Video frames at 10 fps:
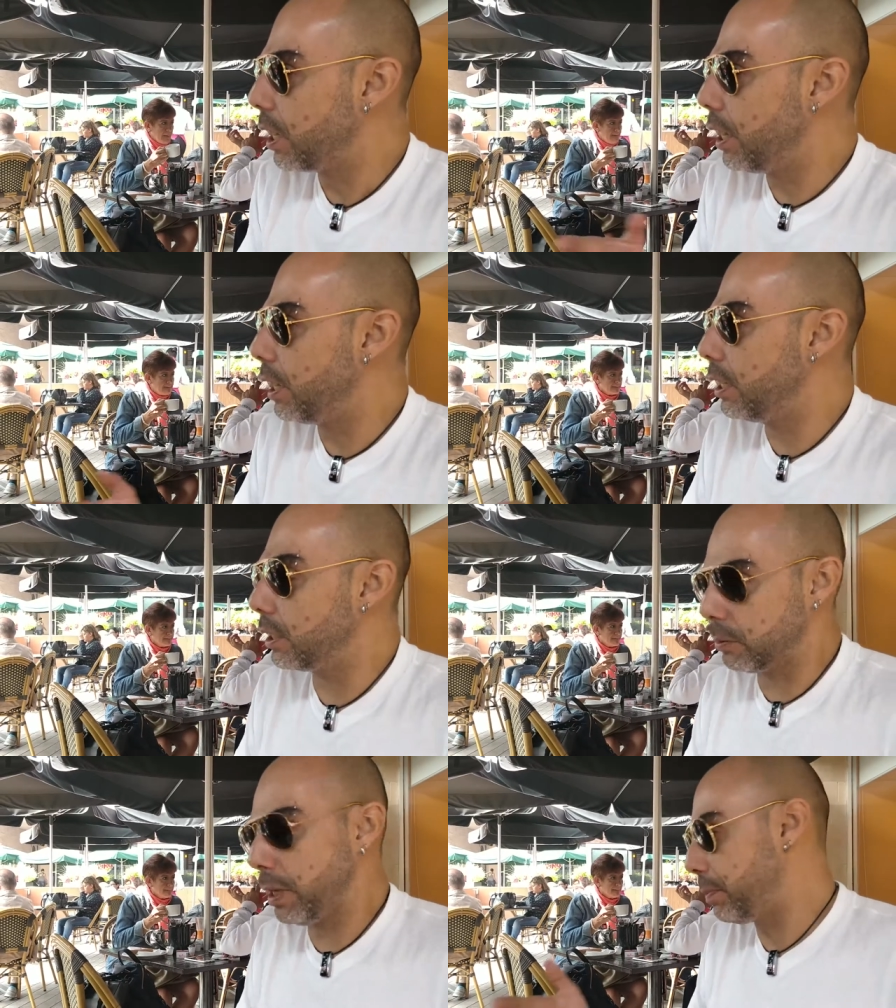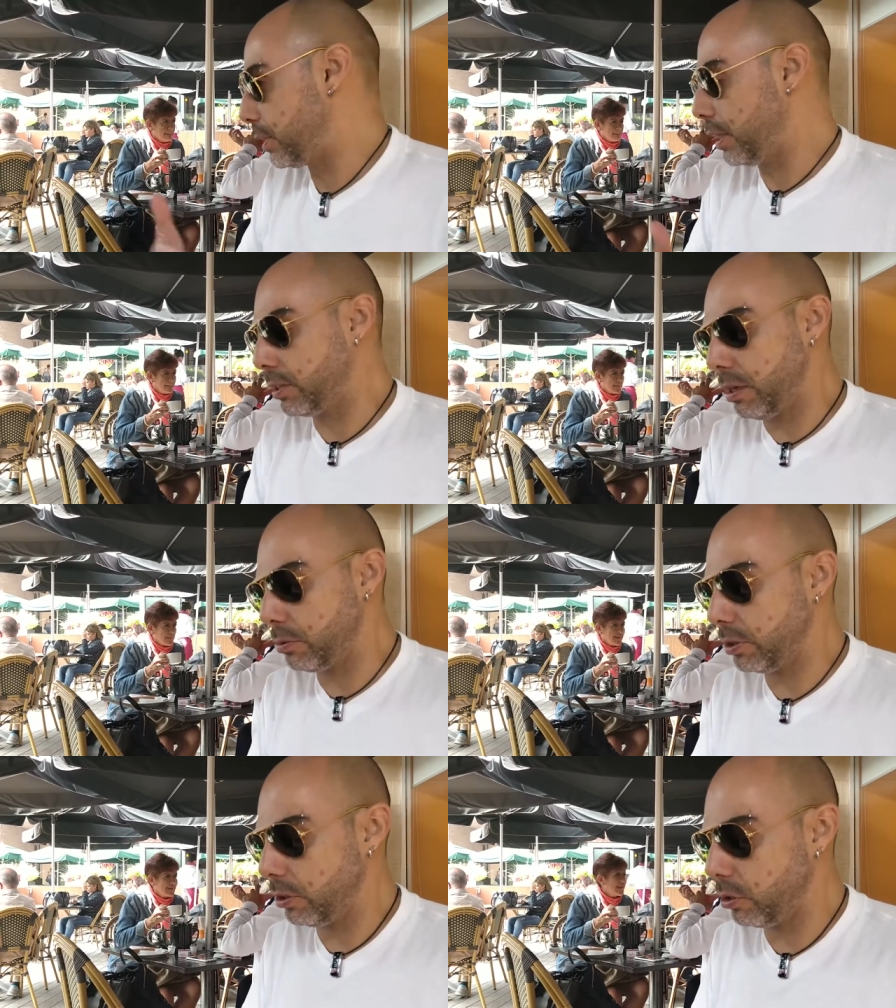Eh, la semana pasada que
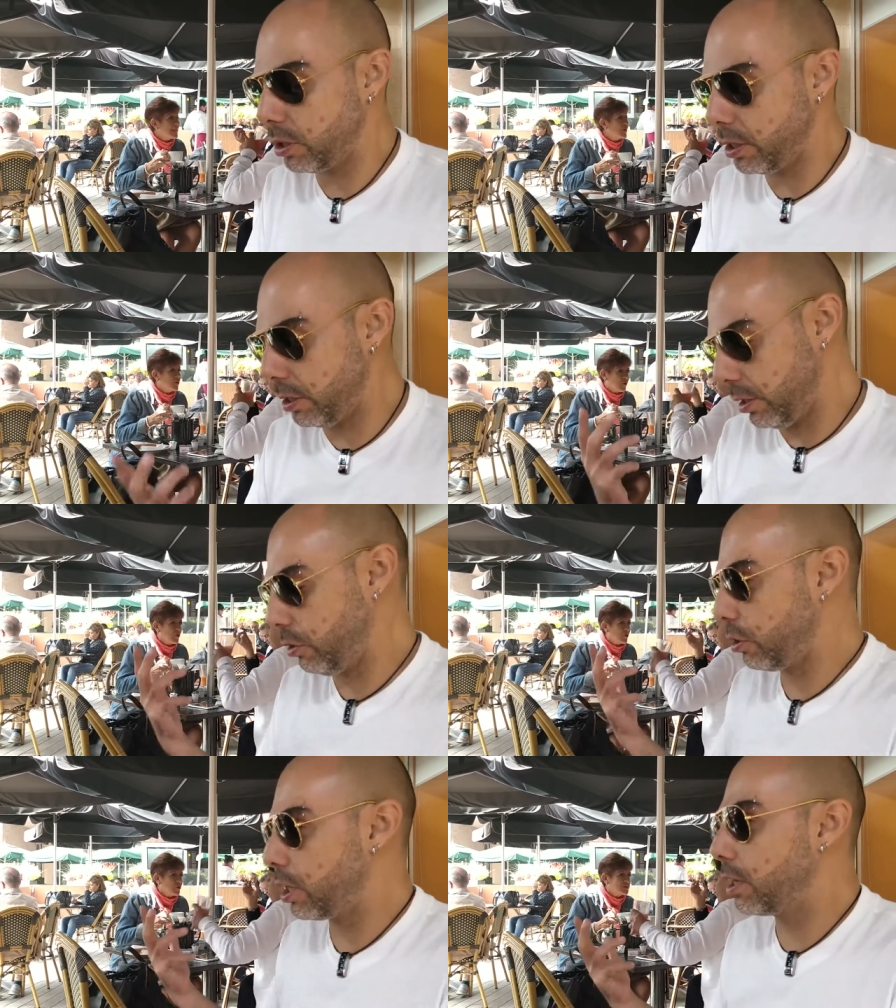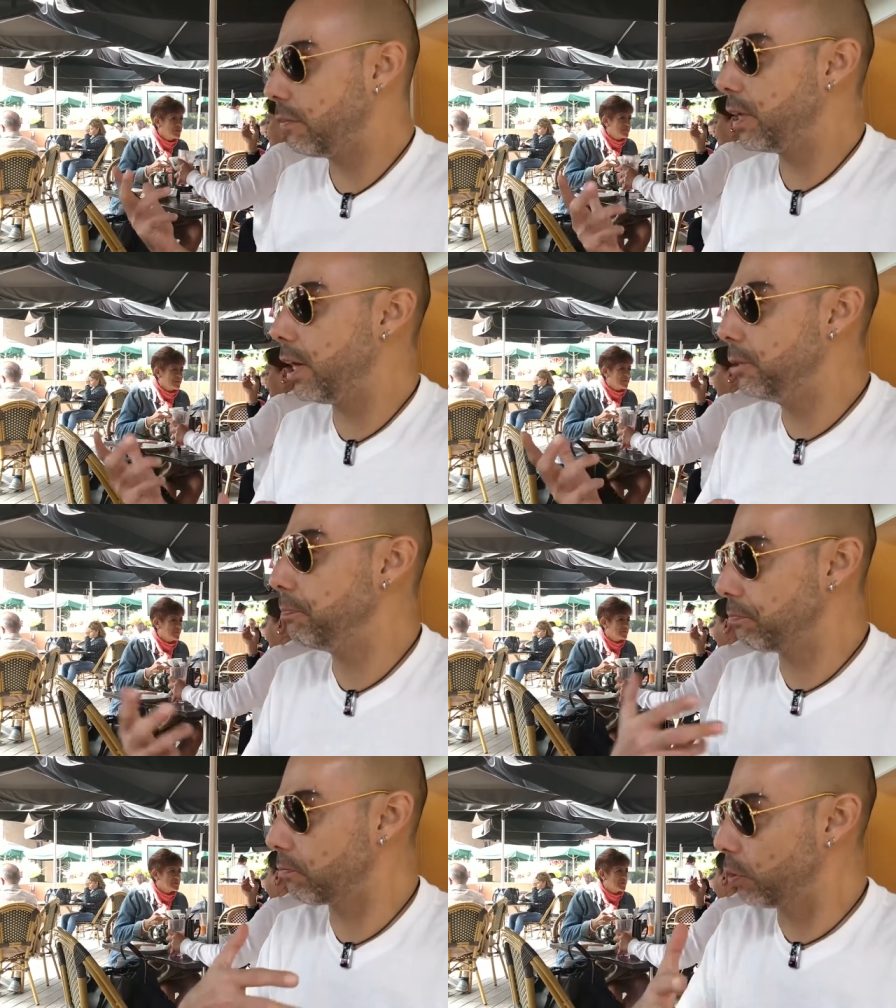estábamos en, el Nokia Left Behind,
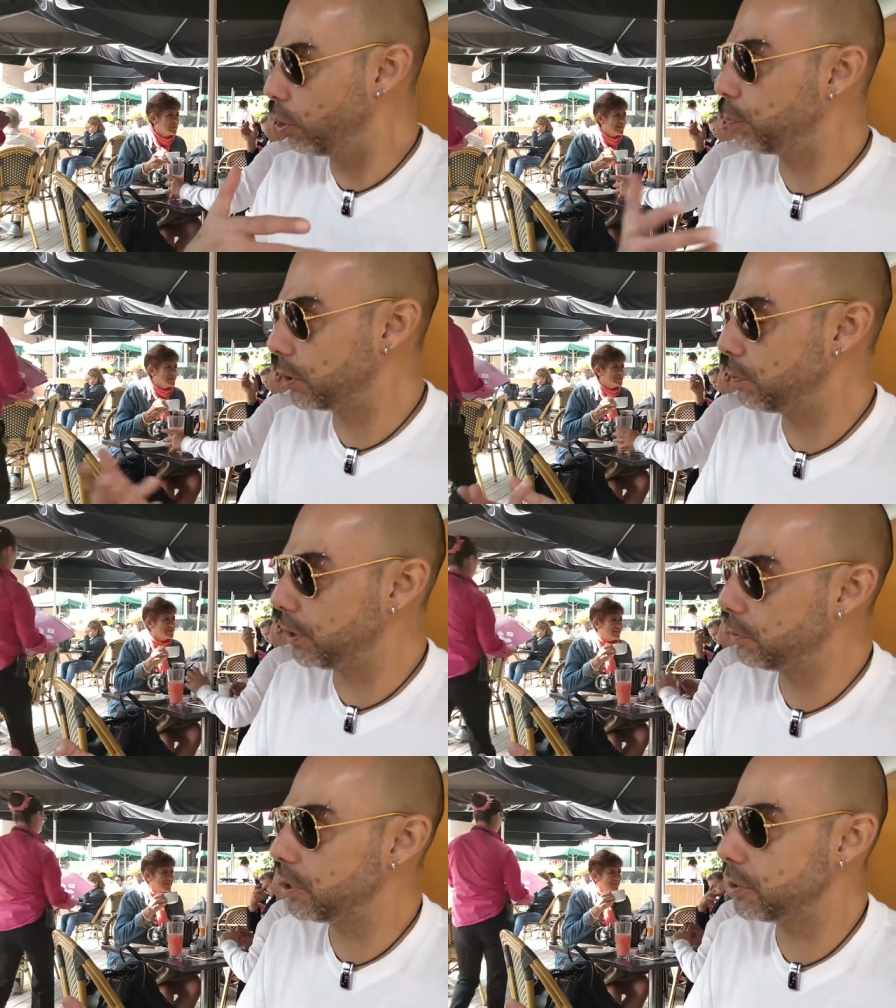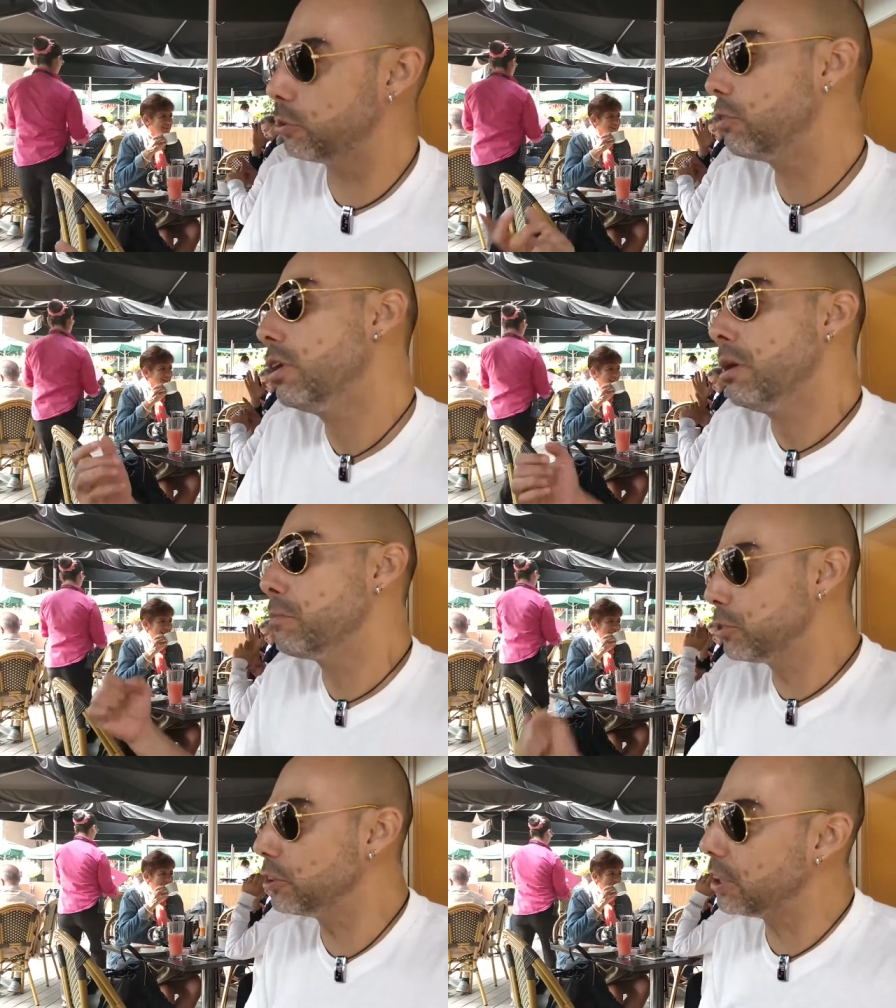unos participantes me están diciendo,
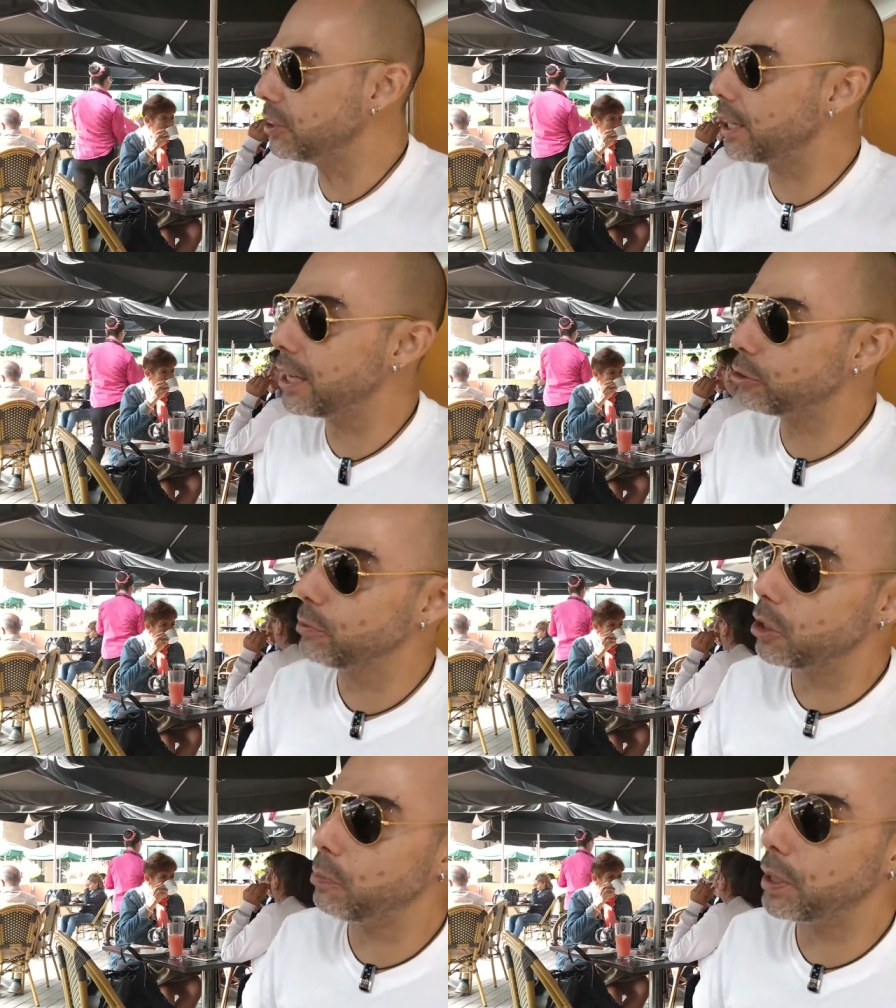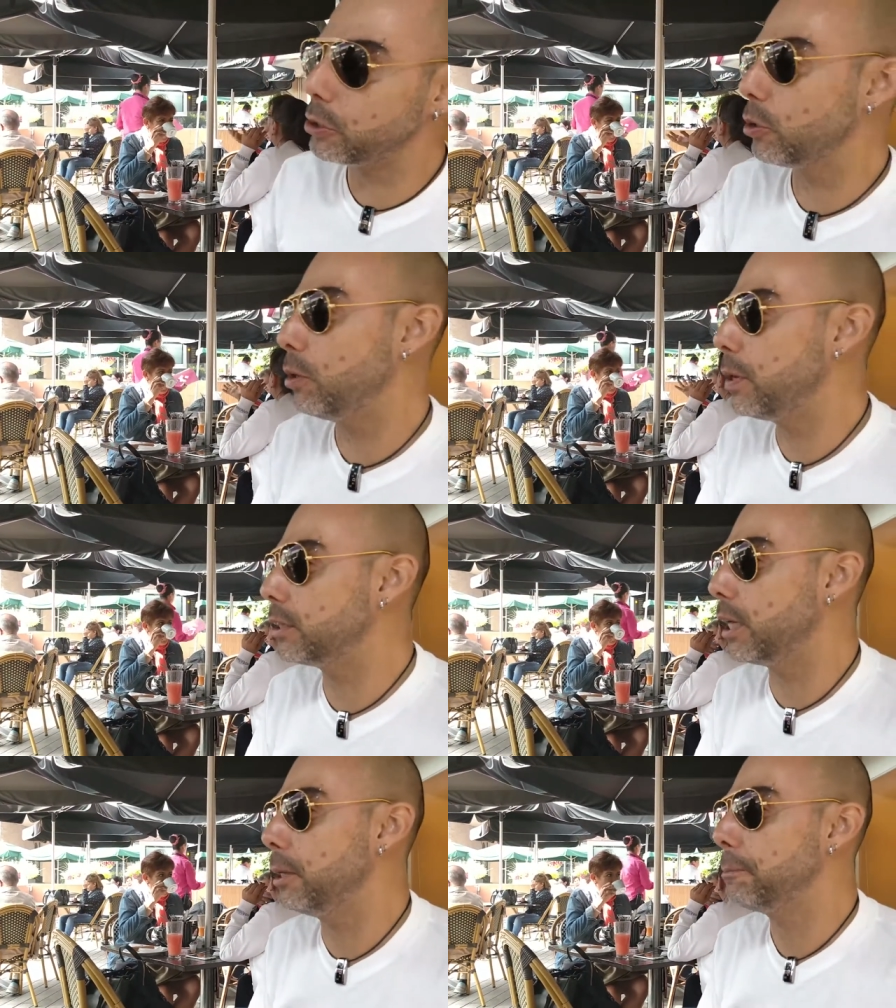pues no te hice caso y me compré todo el metal.